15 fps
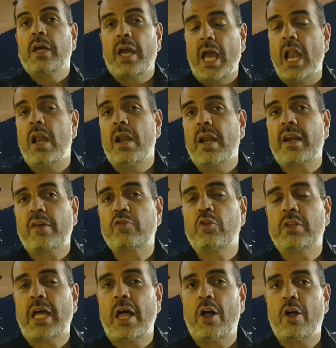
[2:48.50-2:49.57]
El
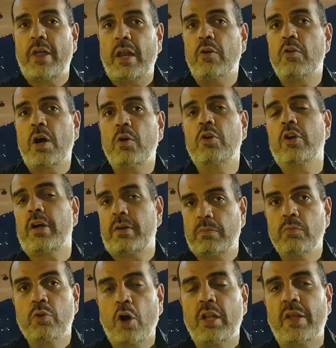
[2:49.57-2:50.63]
resultado del 1 a 1,
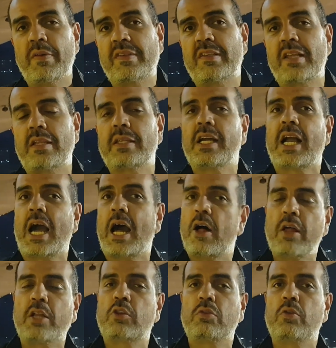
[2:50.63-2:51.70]
un gol de visitante
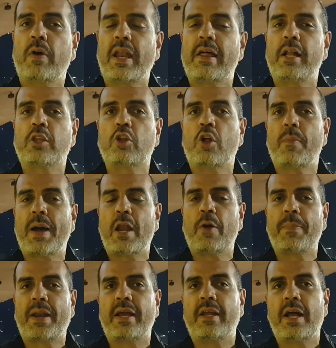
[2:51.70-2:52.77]
encajado, no era del todo malo
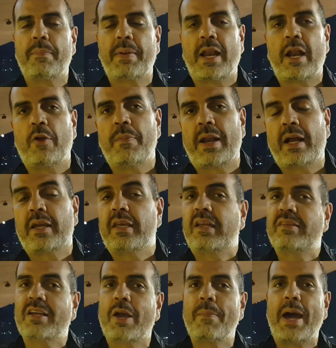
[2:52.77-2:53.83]
para ir a Penarlo Maraquilla.
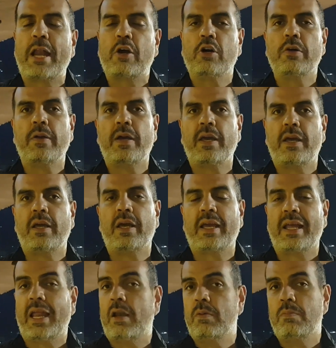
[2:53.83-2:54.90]
Sin embargo, eh,
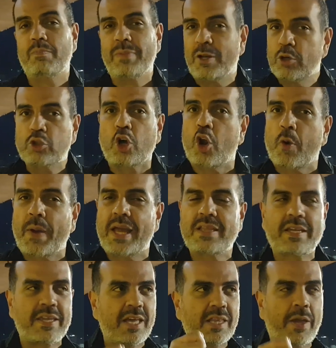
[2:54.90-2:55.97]
en el minuto
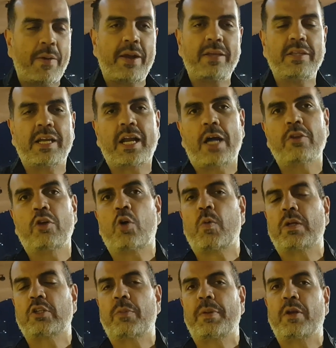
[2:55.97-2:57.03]
90 ya estaban indicando los
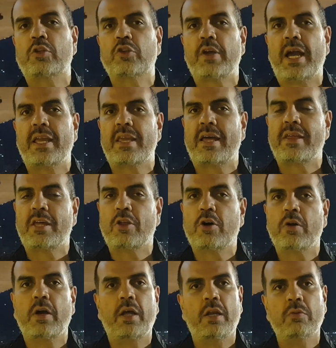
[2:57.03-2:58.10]
cuatro minutos de
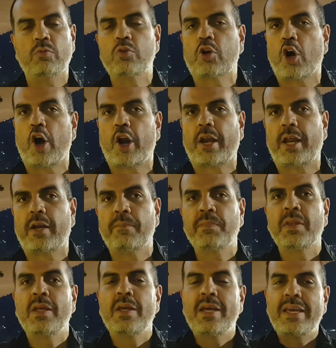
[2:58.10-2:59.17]
añadido, en un córner,
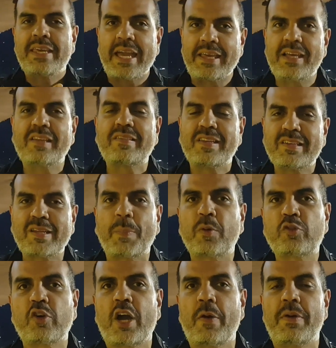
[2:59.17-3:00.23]
y allí sí se
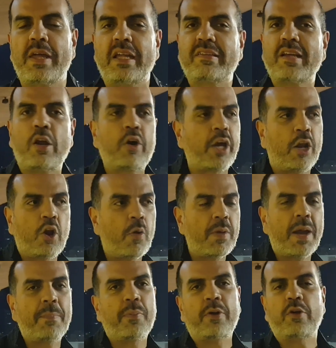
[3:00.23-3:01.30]
puso en evidencia lo que no
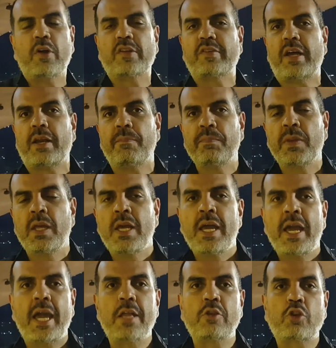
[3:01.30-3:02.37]
habían podido hacer en